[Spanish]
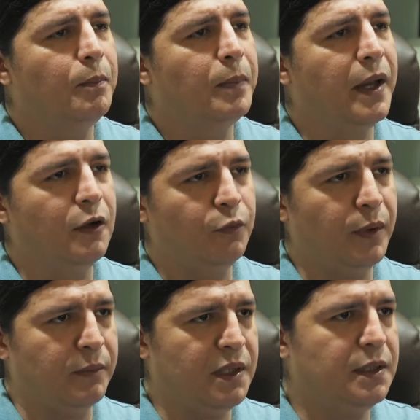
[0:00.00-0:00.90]
que nos
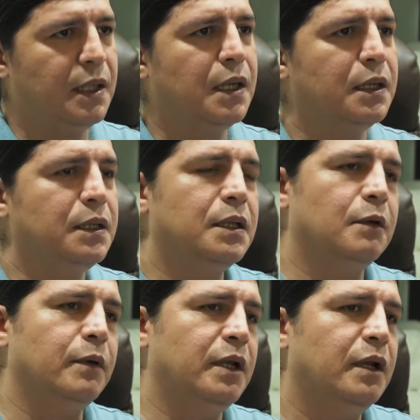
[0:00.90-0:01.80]
permita
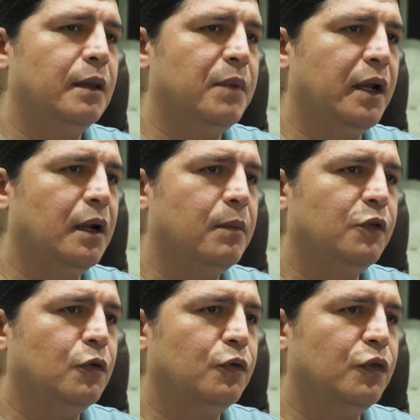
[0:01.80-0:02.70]
intervenir de manera más
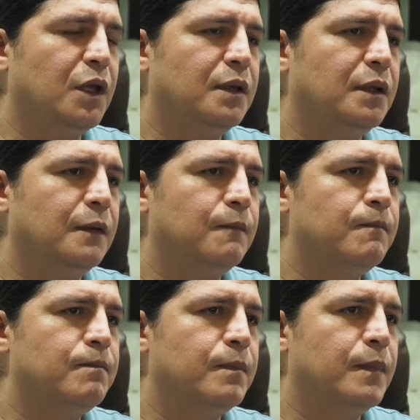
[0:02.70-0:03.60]
consciente
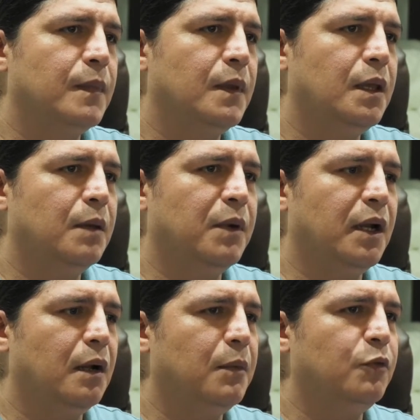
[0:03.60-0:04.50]
y de
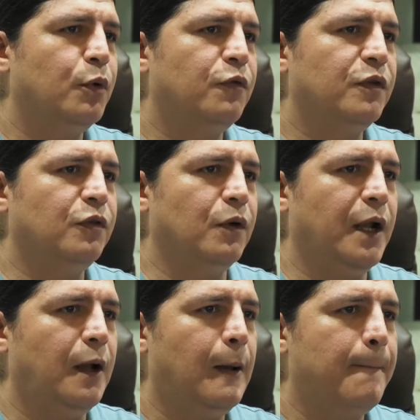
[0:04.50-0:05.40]
manera más
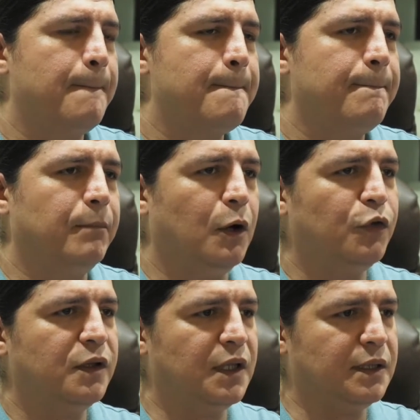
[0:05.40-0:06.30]
profesional. Vamos
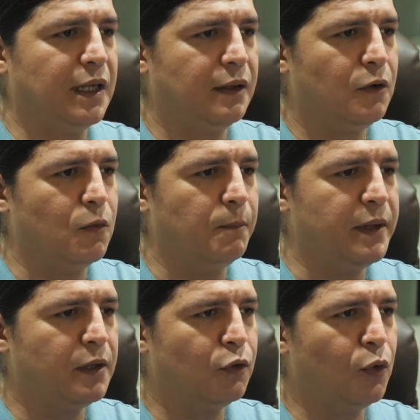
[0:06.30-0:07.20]
a tratar de
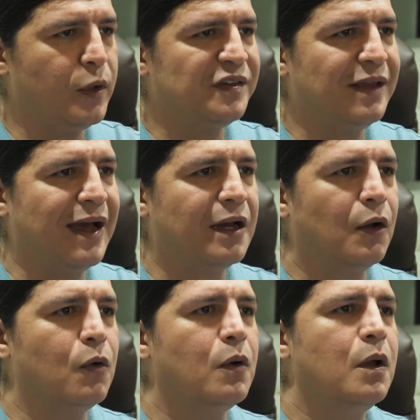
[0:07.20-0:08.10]
cumplir todo ese
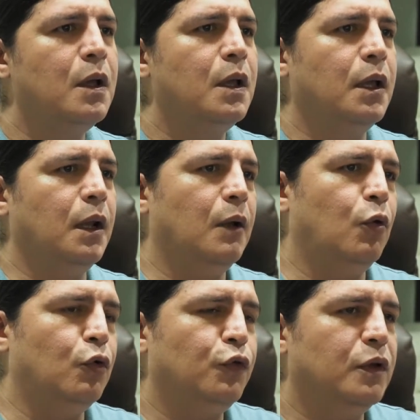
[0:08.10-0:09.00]
arco la
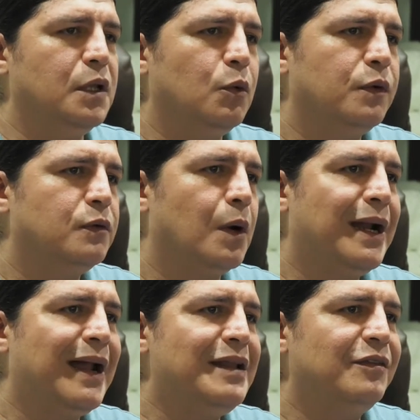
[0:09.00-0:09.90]
evolución de nuestro
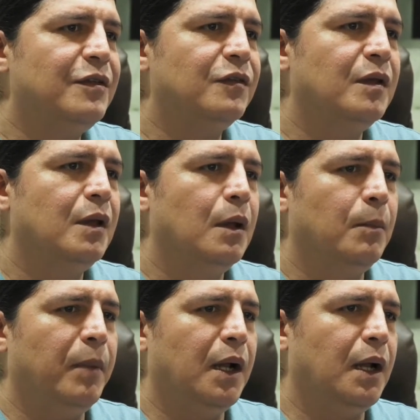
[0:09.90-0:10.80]
análisis
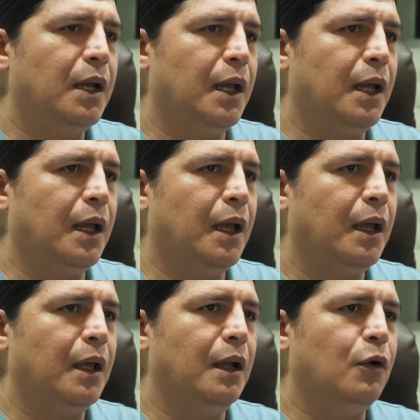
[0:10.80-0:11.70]
para
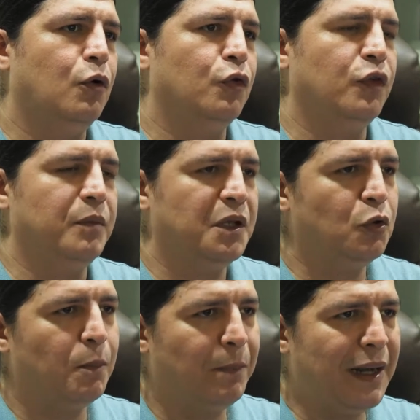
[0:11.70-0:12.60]
que el
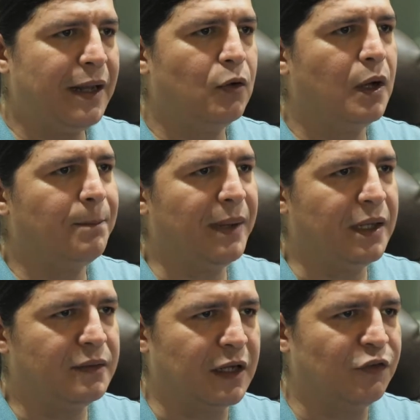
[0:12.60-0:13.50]
conocimiento pleno, la
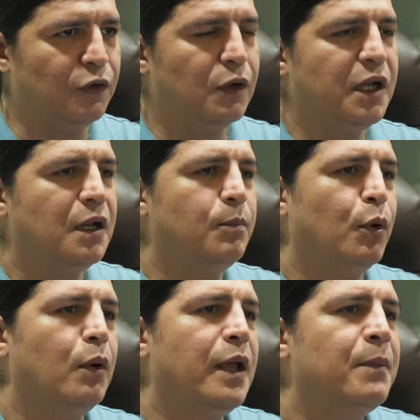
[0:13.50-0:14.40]
penetración en el
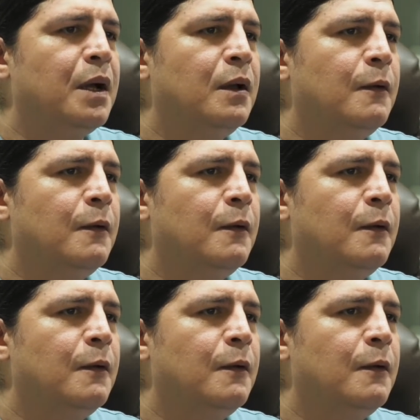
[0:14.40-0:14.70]
problema,